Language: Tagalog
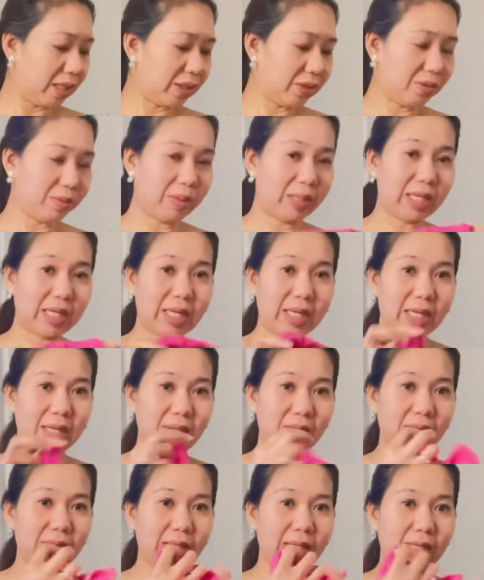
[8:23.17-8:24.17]
Ito may
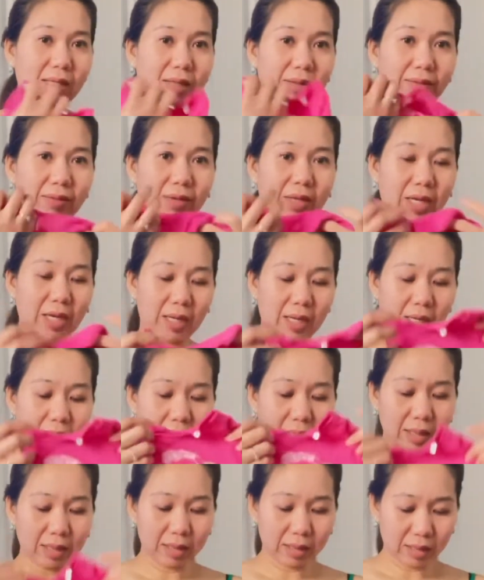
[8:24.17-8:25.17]
nahanong kay Livia.
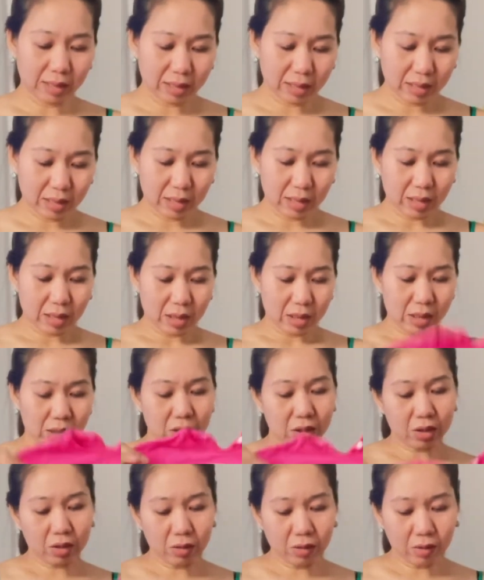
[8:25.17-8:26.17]

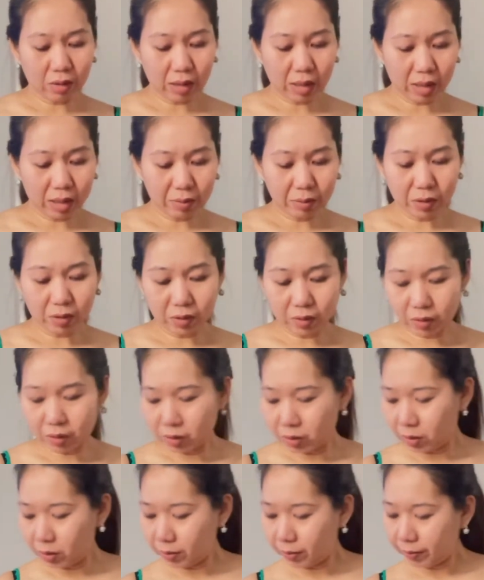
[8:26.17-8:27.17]
So, alam nyo,